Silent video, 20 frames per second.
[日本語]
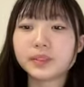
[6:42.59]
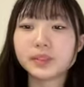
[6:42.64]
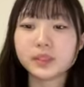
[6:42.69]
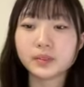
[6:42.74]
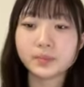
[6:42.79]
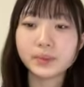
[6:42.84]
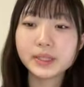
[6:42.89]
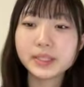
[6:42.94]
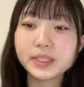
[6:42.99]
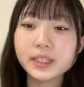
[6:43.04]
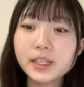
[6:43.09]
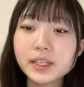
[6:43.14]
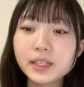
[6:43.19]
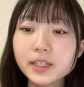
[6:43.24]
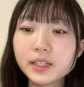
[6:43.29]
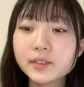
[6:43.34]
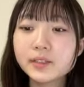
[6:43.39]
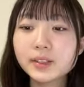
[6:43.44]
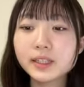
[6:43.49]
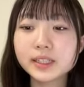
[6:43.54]
そのめっちゃ寝
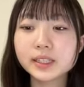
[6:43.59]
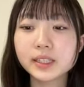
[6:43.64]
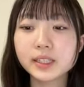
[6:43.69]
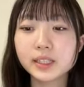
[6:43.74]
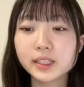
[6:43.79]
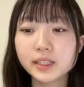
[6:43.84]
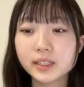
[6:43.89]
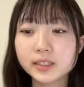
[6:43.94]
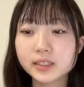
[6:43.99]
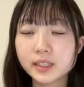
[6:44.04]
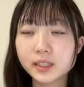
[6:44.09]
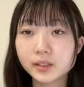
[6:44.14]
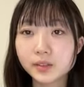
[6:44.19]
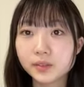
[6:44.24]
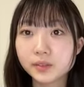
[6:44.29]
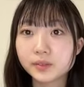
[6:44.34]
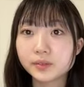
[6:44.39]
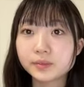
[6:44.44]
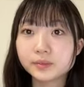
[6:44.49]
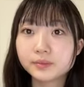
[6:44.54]
てるわけじゃないんですけ
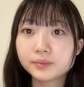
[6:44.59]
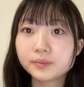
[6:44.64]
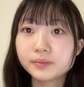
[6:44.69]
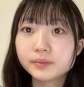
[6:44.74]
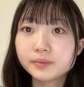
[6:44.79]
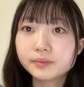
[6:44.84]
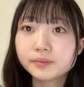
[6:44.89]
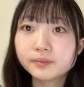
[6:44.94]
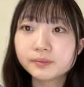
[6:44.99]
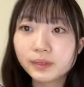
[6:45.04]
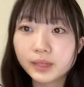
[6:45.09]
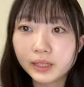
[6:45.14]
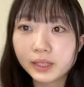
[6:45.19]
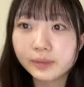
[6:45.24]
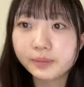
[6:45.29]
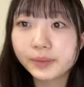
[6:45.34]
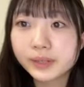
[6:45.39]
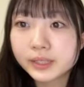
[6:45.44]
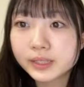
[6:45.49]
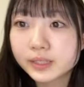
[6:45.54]
ど、まん
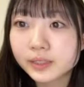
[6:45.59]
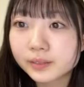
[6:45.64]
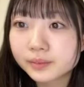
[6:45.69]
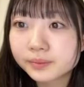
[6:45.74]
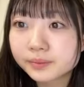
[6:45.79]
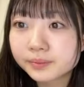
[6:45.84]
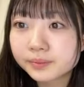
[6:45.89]
寝ました